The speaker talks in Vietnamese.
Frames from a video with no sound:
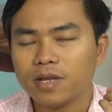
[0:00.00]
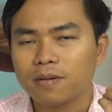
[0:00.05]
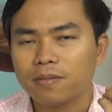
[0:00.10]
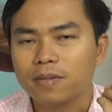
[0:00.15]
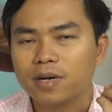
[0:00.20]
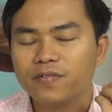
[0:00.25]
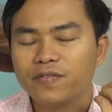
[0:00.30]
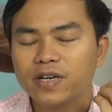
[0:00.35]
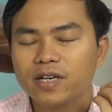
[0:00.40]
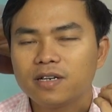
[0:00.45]

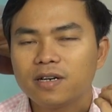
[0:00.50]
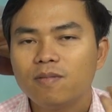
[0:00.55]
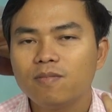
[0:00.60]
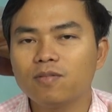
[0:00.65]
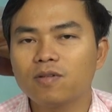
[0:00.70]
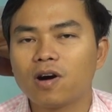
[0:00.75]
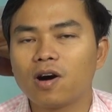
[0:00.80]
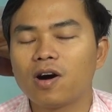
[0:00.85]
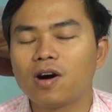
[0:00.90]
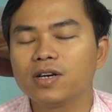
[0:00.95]
bởi vì
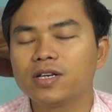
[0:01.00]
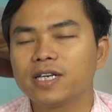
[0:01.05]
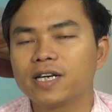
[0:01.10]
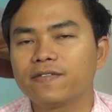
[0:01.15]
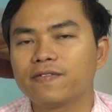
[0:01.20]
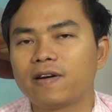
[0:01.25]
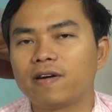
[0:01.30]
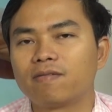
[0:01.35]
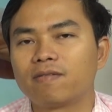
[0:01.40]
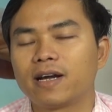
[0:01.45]
không có những
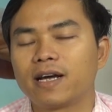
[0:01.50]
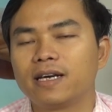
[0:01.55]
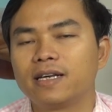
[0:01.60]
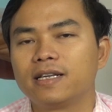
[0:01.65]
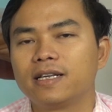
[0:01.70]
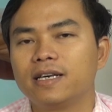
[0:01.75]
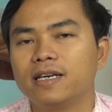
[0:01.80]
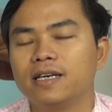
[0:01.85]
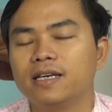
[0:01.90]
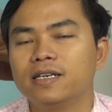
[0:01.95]
cái phòng này
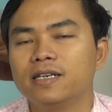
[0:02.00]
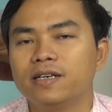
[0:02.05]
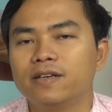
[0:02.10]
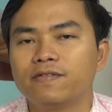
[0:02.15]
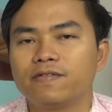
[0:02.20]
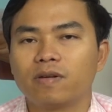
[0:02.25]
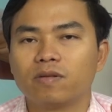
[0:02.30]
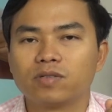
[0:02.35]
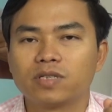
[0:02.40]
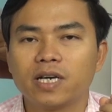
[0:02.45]
thì
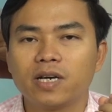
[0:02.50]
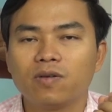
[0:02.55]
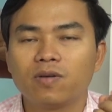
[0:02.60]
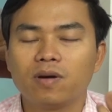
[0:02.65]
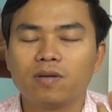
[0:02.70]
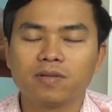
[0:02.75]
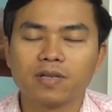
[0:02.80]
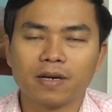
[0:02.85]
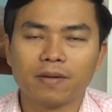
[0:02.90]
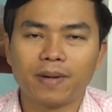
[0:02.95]
phòng sale
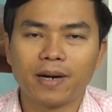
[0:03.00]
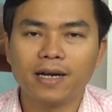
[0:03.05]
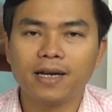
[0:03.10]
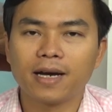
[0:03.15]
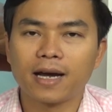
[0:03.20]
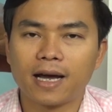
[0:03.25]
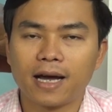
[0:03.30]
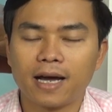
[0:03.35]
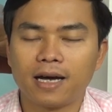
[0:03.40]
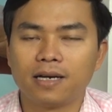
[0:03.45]
không thể bán
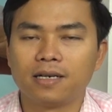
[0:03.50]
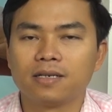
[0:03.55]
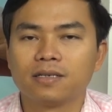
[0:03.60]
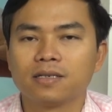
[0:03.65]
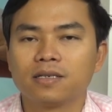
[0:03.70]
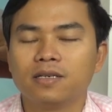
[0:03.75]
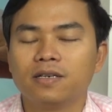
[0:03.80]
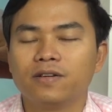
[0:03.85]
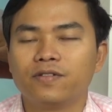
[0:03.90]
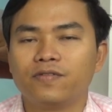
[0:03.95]
được hàng
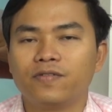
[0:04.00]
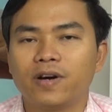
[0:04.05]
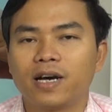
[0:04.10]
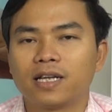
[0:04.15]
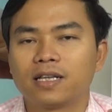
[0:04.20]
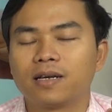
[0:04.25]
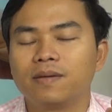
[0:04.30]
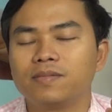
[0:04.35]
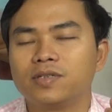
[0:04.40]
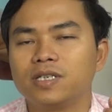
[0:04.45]

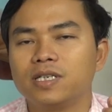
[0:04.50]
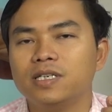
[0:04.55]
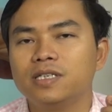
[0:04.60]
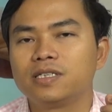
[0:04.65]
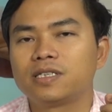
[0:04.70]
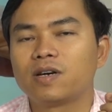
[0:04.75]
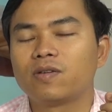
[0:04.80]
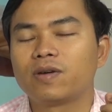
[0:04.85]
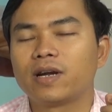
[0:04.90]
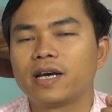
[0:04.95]
và thậm chí
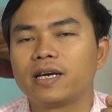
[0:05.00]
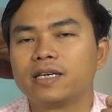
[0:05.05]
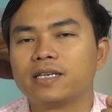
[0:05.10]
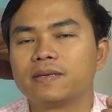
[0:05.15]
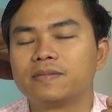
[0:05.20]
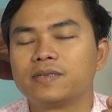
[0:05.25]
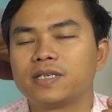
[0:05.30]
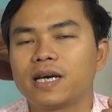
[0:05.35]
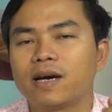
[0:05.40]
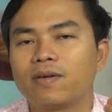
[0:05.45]
sau này
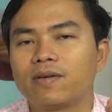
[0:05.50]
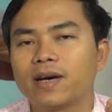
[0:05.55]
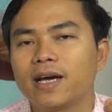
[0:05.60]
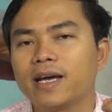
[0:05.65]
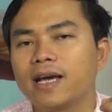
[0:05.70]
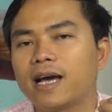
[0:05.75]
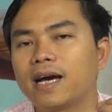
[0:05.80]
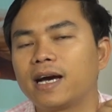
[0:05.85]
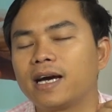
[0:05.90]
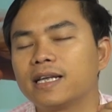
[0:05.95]
làm sao
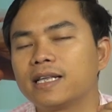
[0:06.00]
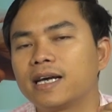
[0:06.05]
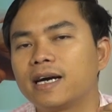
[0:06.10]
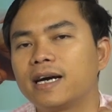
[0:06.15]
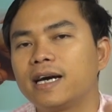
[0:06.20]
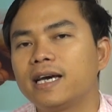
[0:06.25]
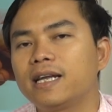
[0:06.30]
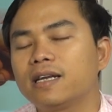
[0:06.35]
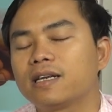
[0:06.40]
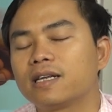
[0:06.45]
khách hàng người ta
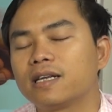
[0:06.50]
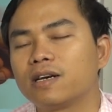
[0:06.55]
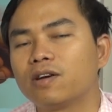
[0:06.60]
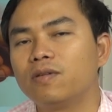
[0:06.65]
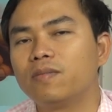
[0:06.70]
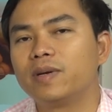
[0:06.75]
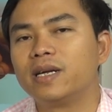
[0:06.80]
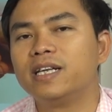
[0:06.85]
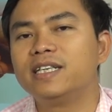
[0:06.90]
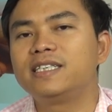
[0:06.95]
ghét thì
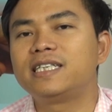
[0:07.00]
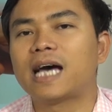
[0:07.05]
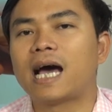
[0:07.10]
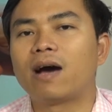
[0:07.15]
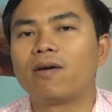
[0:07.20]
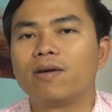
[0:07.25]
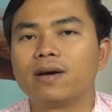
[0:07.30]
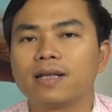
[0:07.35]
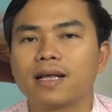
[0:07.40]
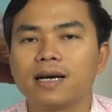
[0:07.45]
có đến
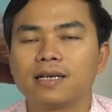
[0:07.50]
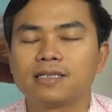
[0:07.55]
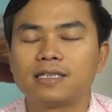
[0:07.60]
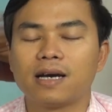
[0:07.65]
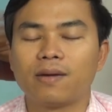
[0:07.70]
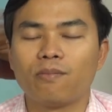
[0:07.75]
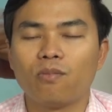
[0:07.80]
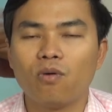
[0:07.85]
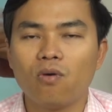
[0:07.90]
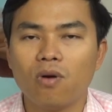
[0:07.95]
chào người ta cũng
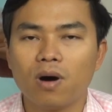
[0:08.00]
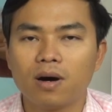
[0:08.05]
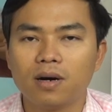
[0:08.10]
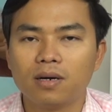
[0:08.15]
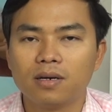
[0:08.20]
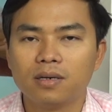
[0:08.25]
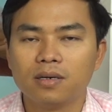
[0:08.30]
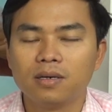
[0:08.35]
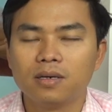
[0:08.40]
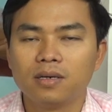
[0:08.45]
chả mua
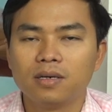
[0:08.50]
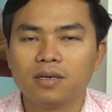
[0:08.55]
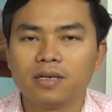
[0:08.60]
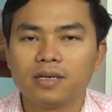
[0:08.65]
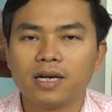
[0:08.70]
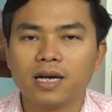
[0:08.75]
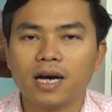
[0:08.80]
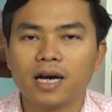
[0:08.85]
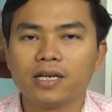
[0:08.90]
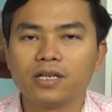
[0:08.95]

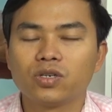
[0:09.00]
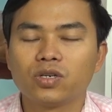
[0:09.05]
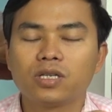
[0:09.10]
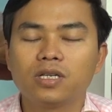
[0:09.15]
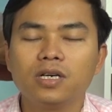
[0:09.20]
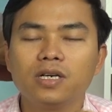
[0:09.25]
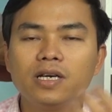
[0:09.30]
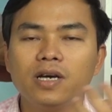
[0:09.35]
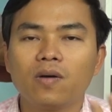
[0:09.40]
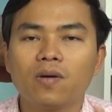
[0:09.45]
đấy rồi
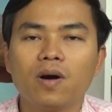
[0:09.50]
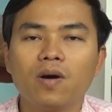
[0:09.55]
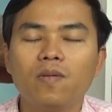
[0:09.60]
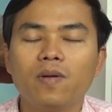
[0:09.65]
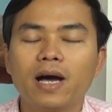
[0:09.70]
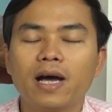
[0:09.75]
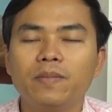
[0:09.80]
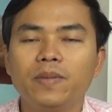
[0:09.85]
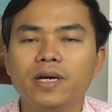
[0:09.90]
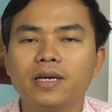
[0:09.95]
thương hiệu không
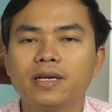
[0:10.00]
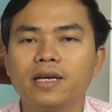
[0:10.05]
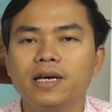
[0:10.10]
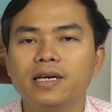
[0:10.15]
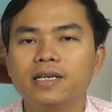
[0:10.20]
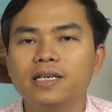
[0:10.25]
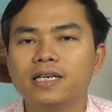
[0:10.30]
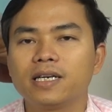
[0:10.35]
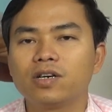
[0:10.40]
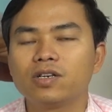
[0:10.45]
ai biết
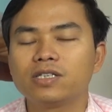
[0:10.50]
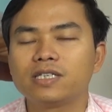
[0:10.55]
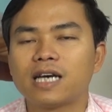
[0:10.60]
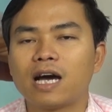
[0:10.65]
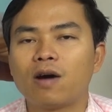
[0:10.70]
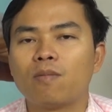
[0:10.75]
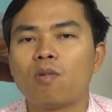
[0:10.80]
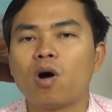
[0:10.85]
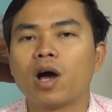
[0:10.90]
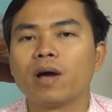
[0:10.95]
đến thì có
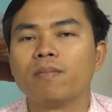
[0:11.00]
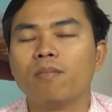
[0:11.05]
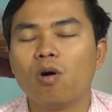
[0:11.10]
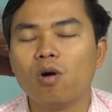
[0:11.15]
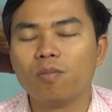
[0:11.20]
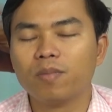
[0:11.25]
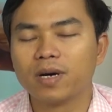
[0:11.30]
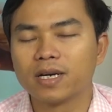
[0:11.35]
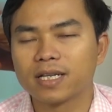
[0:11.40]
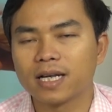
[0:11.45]
chào mỏi
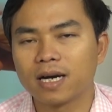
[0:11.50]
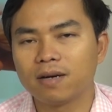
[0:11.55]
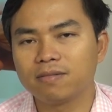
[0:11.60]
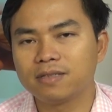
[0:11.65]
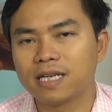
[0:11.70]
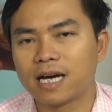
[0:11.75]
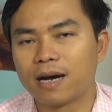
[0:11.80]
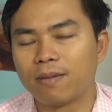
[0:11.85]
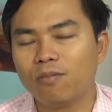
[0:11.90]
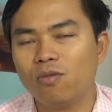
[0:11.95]
mồm người ta cũng
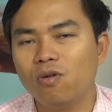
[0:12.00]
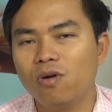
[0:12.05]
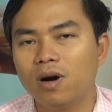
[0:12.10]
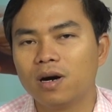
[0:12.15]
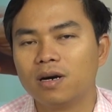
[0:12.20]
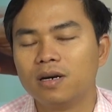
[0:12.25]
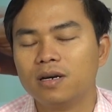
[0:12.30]
chả mua